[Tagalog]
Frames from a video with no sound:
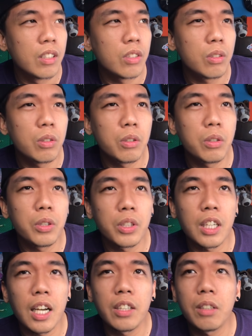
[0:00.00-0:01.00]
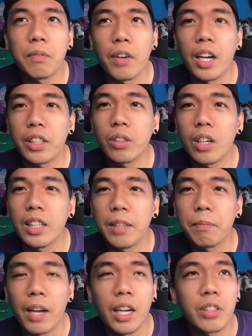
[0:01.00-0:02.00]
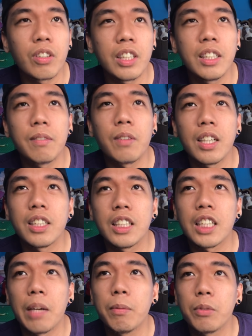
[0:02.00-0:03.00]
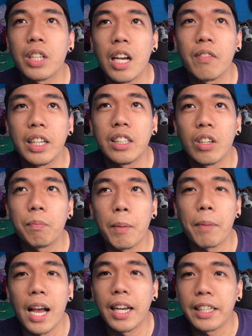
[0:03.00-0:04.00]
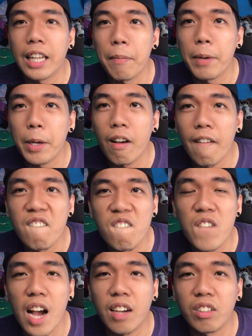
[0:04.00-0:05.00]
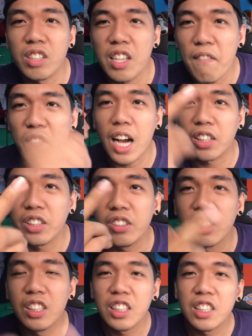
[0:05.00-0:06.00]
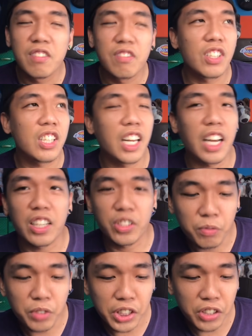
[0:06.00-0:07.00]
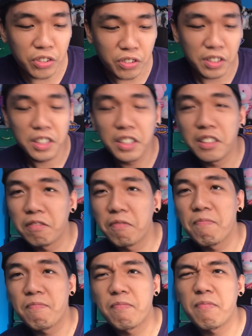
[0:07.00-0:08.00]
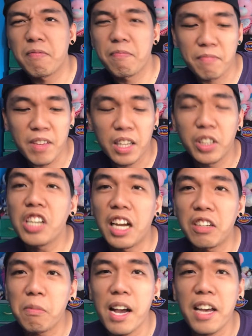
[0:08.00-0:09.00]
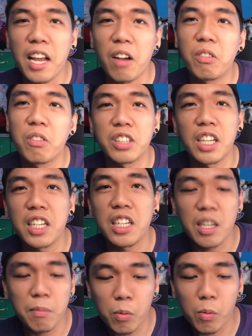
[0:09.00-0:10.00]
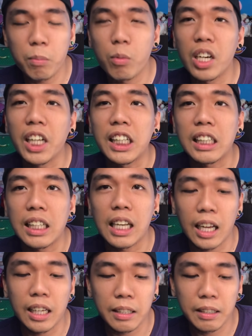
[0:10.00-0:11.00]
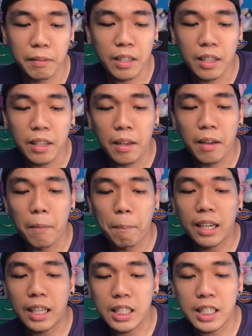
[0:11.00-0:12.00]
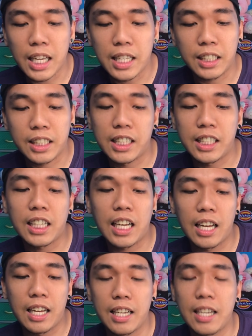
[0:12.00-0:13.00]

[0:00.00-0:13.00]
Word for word: So, yun na nga, no? Fuck you ka rin. Fuck you ka din. Mga sinasabi mo sa amin, no? Papangit namin, no? Fuck you ka din. Fuck you. Reaction video. Yun lang, yung mga react ko. Tangin na mo. Huwag mong laitin ng Pangasinan. Kasi nga,